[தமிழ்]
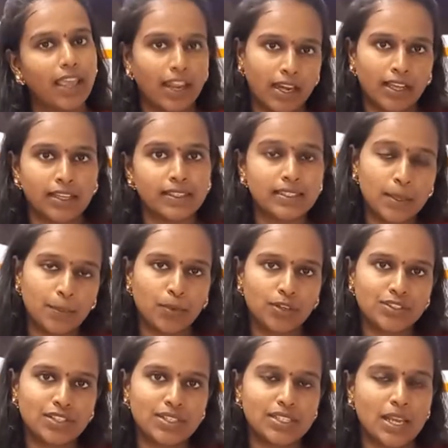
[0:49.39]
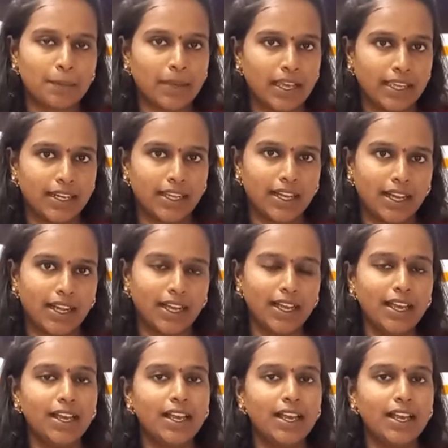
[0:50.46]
எனக்கு சப்போர்ட் சிஸ்டமாக இருக்காங்க